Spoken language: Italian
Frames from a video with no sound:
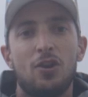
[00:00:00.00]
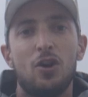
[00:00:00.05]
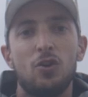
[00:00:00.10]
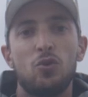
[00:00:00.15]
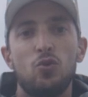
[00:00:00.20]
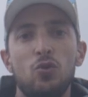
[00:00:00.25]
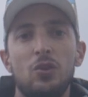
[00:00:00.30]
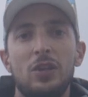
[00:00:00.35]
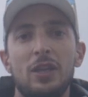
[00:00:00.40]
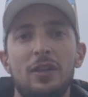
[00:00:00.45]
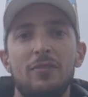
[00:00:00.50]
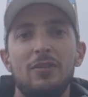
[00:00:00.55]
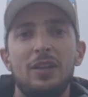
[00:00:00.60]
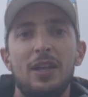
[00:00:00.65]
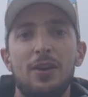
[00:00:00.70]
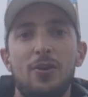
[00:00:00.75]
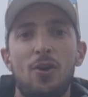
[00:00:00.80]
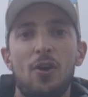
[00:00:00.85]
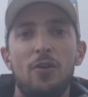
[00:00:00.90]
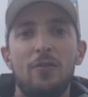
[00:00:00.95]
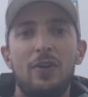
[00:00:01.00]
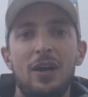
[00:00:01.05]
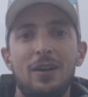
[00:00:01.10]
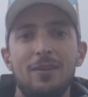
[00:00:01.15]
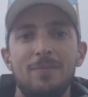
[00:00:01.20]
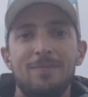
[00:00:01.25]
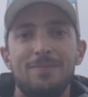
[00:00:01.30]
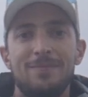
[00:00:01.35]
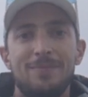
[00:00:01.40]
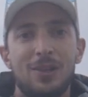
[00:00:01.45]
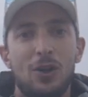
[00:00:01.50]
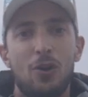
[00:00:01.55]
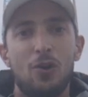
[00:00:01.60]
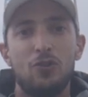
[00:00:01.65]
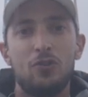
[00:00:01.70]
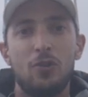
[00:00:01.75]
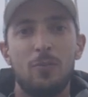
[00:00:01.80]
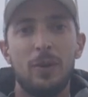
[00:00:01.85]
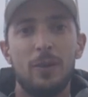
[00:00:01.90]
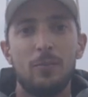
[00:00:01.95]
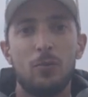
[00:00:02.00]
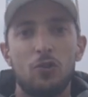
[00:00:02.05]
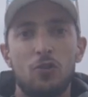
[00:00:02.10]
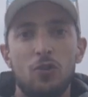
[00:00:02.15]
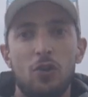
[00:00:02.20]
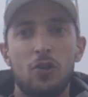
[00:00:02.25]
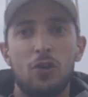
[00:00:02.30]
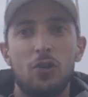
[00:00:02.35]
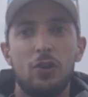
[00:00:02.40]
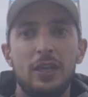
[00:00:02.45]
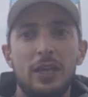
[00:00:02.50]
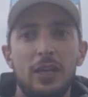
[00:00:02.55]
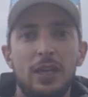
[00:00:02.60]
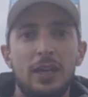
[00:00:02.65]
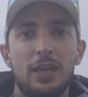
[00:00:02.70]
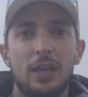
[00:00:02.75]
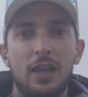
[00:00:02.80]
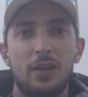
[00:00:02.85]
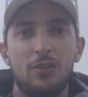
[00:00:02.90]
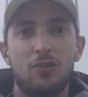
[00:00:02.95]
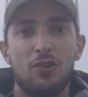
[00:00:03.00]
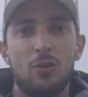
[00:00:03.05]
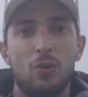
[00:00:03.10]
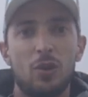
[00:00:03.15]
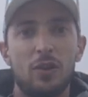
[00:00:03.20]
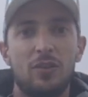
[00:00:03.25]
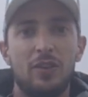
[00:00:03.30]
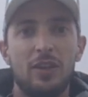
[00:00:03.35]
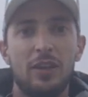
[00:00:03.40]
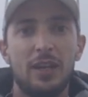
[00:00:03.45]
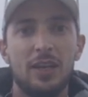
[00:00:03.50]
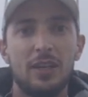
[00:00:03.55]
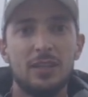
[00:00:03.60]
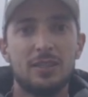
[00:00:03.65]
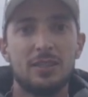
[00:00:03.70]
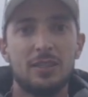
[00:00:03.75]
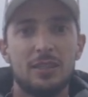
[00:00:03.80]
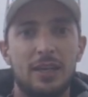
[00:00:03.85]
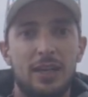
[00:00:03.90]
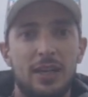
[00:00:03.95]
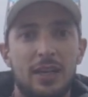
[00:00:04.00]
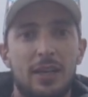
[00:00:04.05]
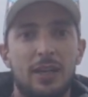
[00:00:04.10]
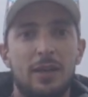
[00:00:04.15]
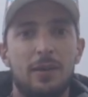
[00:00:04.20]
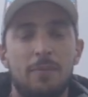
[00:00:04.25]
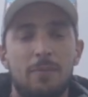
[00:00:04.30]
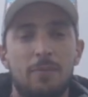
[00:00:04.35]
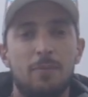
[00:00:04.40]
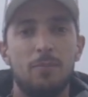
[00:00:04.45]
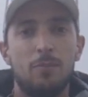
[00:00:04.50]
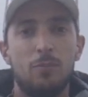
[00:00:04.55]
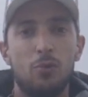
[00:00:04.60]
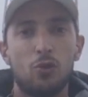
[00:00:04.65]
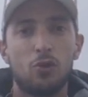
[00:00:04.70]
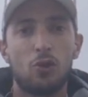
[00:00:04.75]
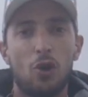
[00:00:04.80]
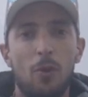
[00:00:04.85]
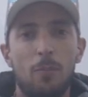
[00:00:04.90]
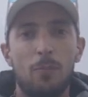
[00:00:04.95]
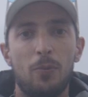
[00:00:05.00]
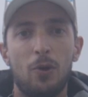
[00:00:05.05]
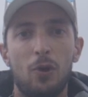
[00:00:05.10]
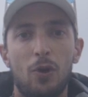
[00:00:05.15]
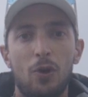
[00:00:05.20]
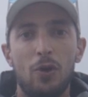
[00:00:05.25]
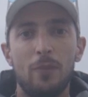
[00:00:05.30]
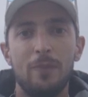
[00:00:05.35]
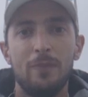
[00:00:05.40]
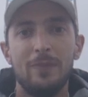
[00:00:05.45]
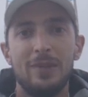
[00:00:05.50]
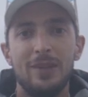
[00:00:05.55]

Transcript: Ciao a tutti da Villanova, oggi primo giorno di AC World Series che purtroppo